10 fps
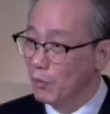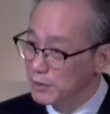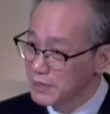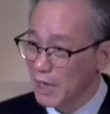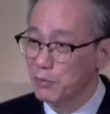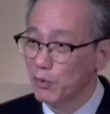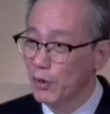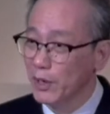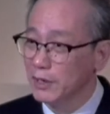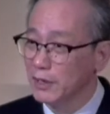我们才
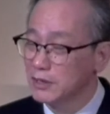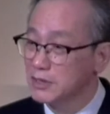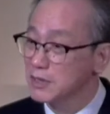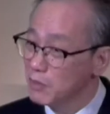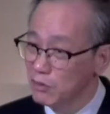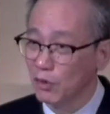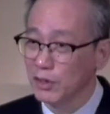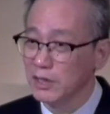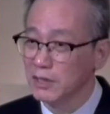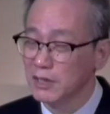不会这么
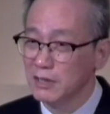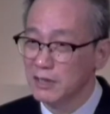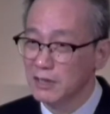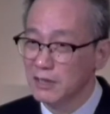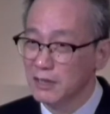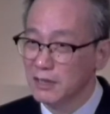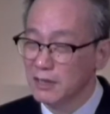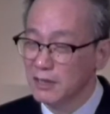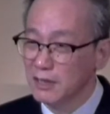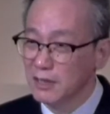容易
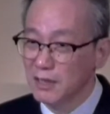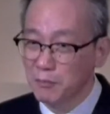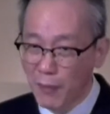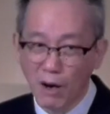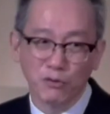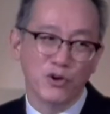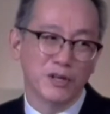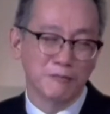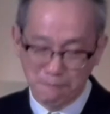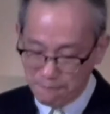抱
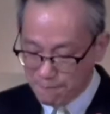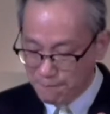怨。